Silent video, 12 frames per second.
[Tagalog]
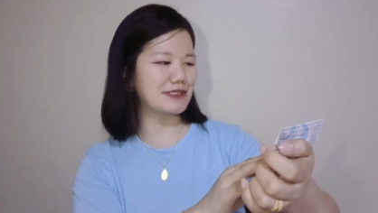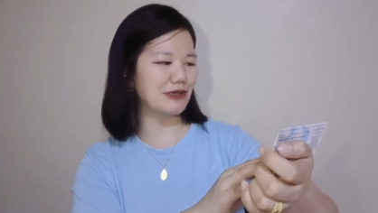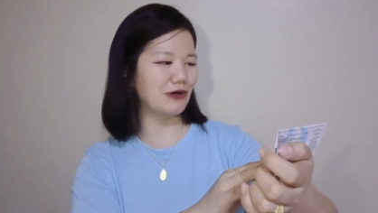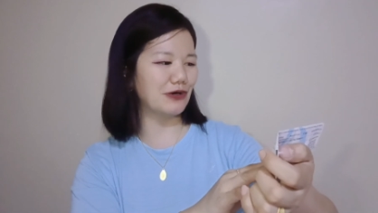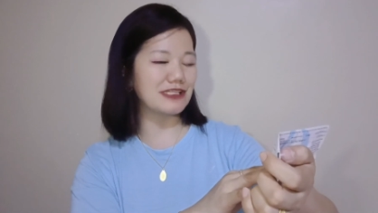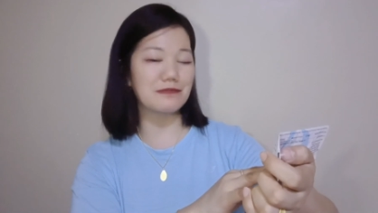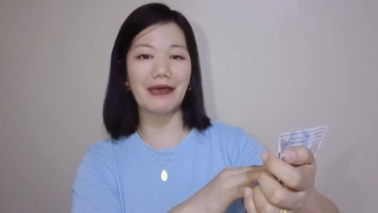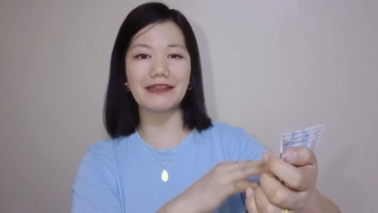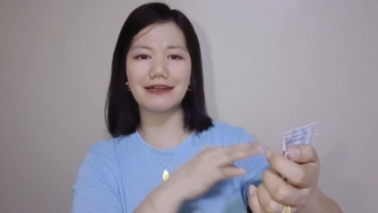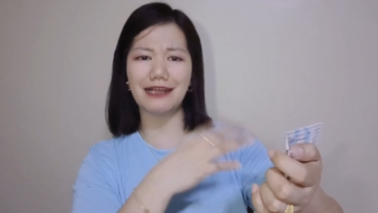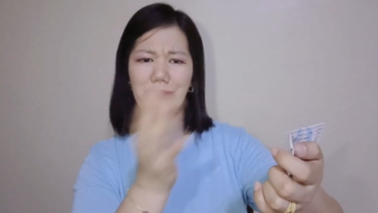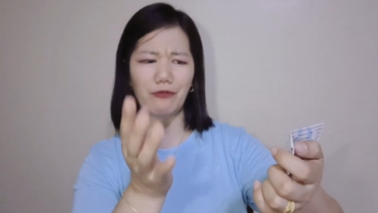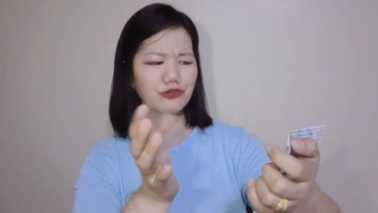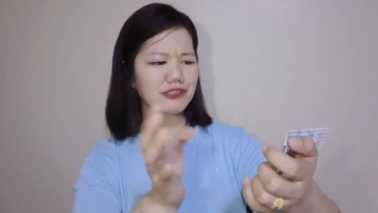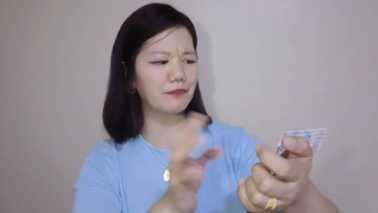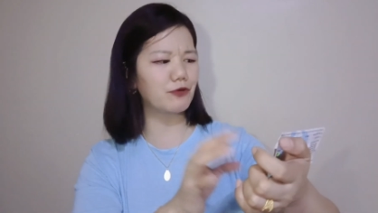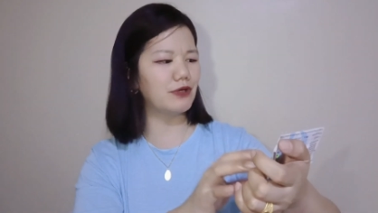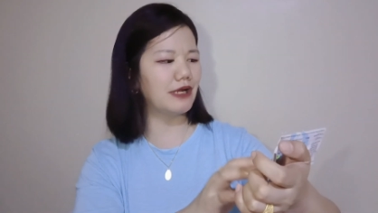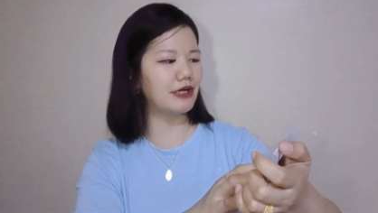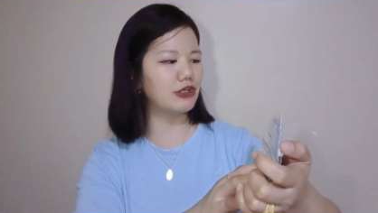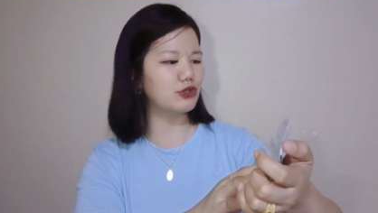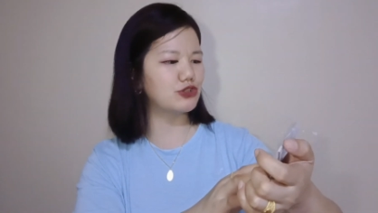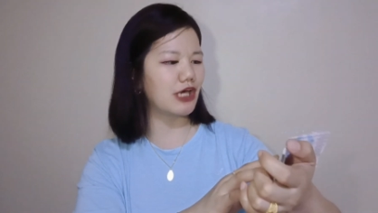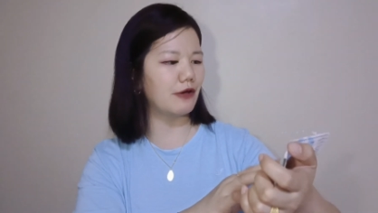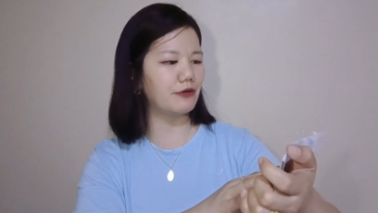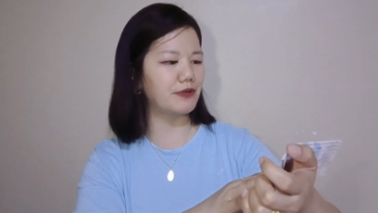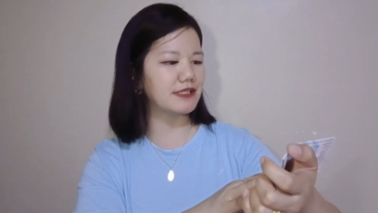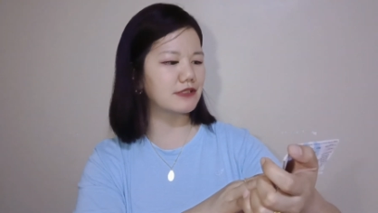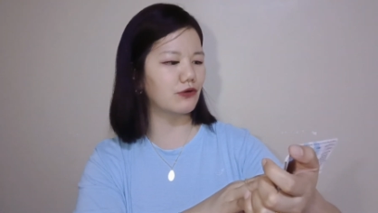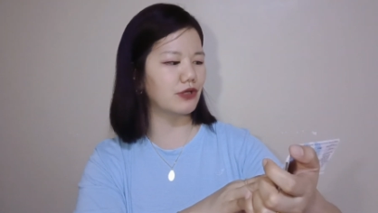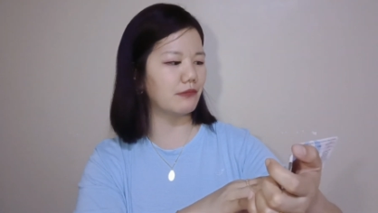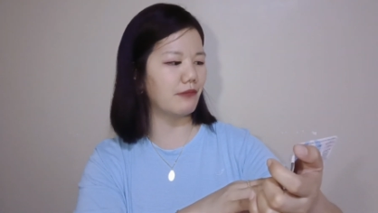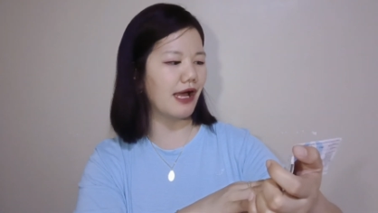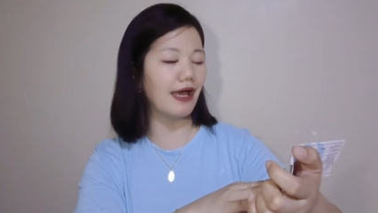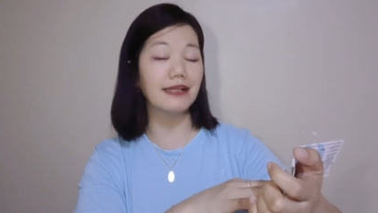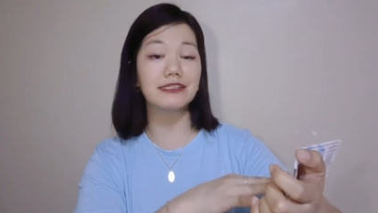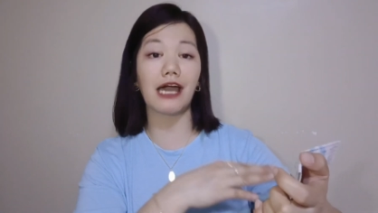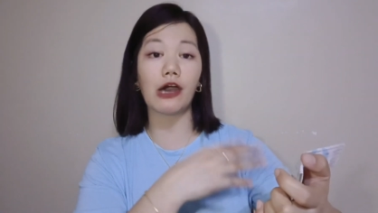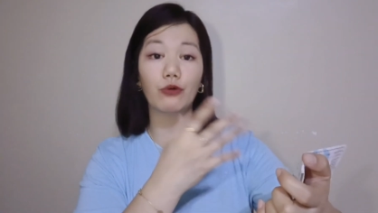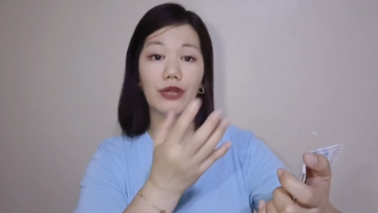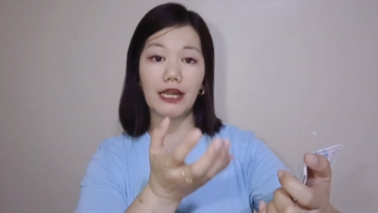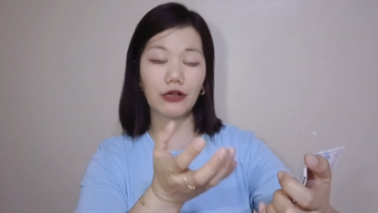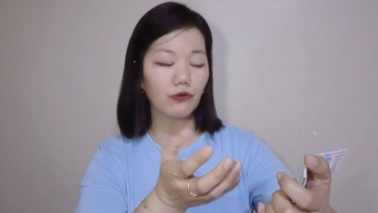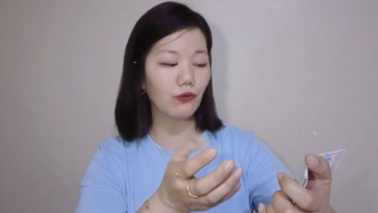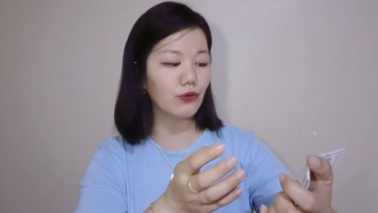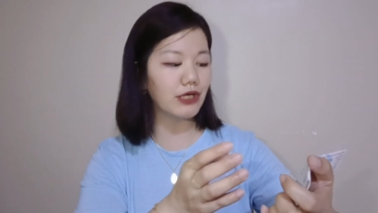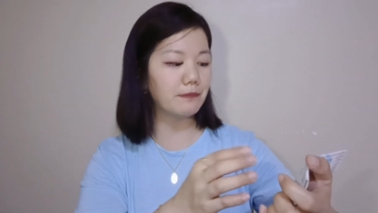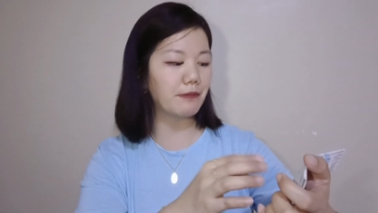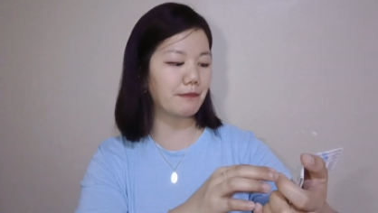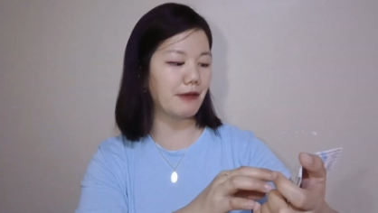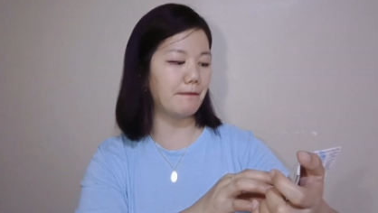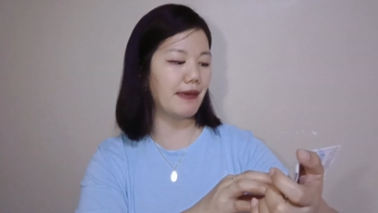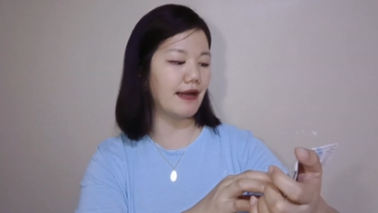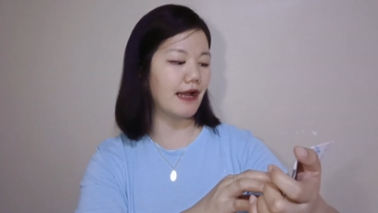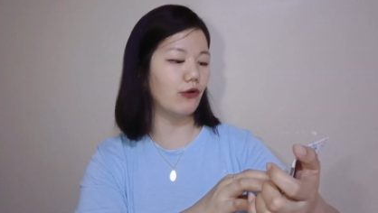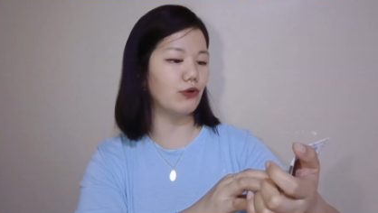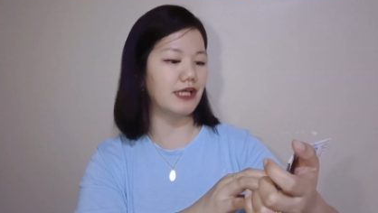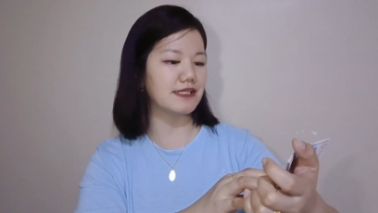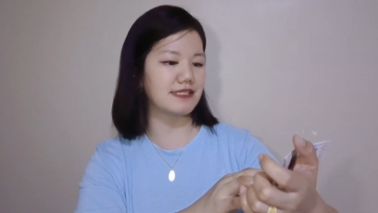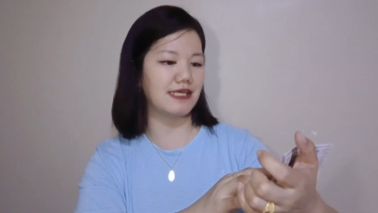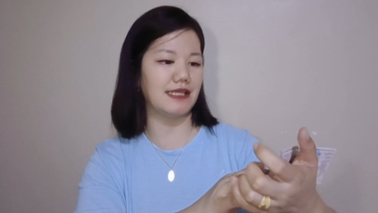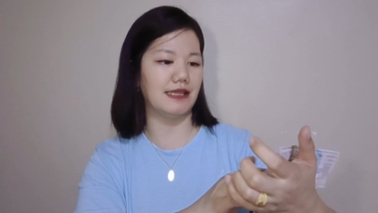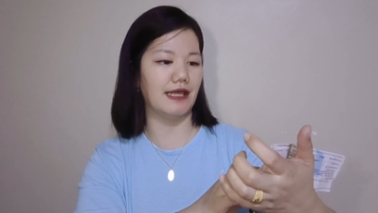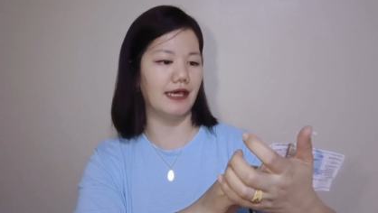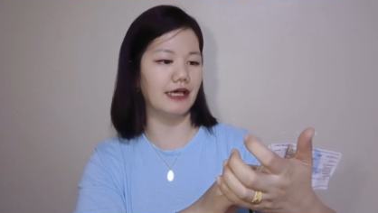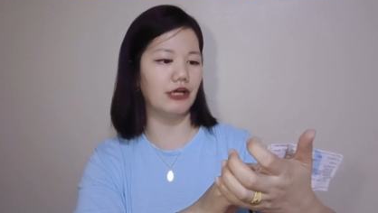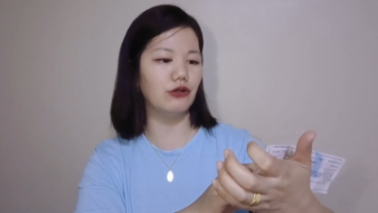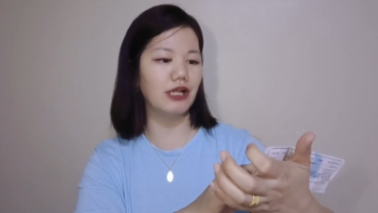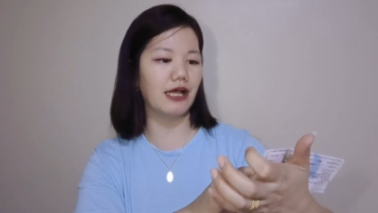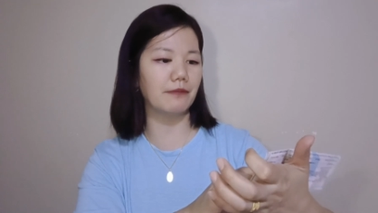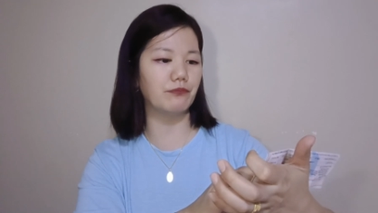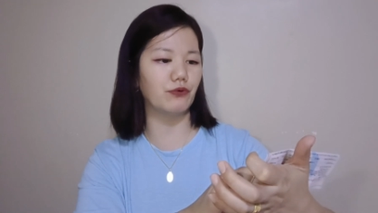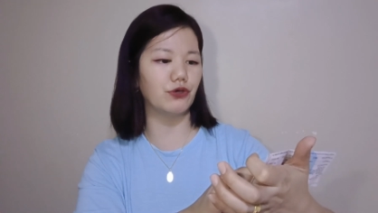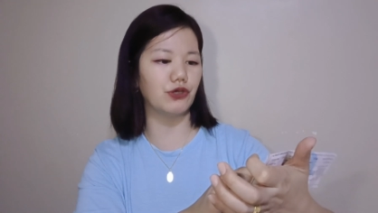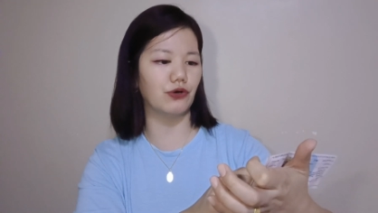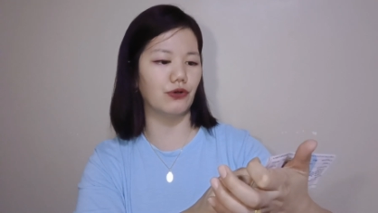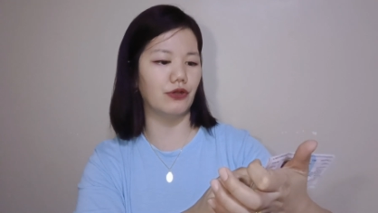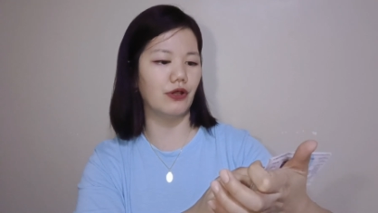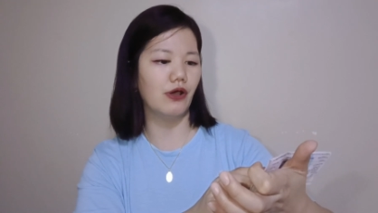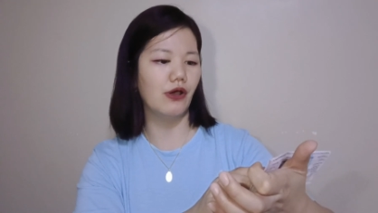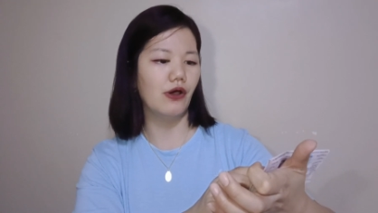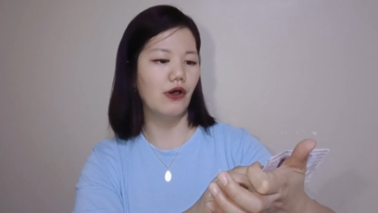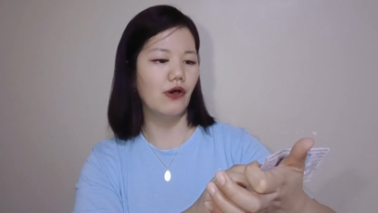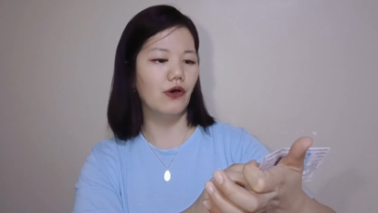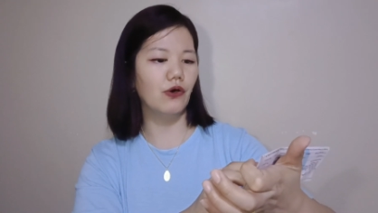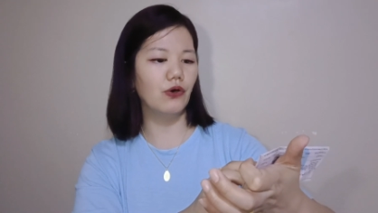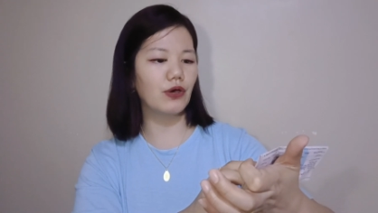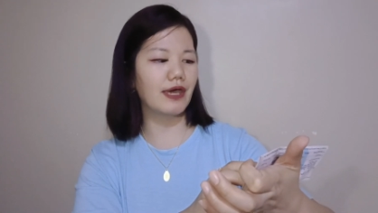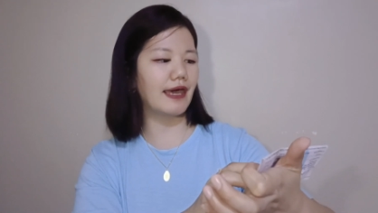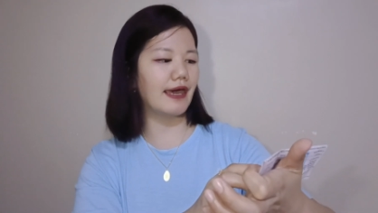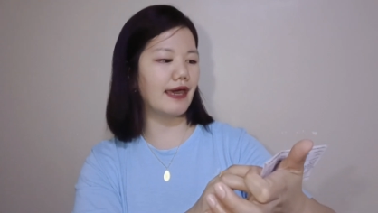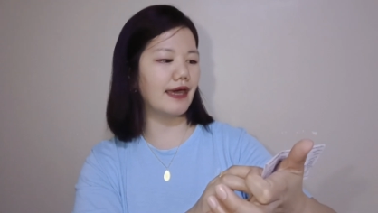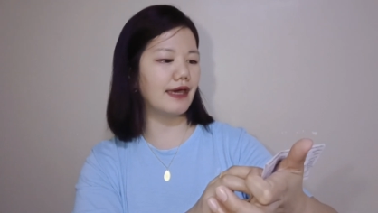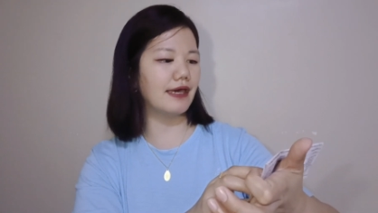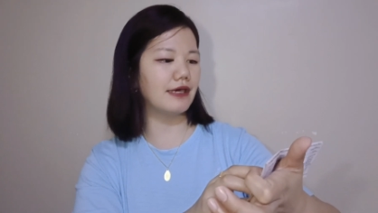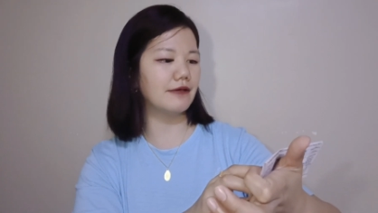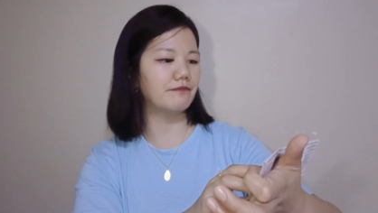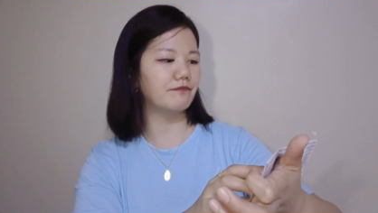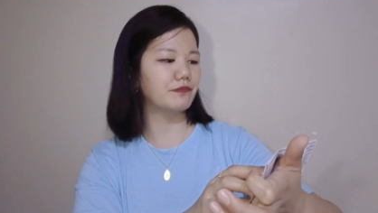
so it's better na pawn shop ko na lang yung jewelries ko, diba? Tsaka ko na lang kukunin pag may pera ulit si Inday. Ganun lang po yun. Okay?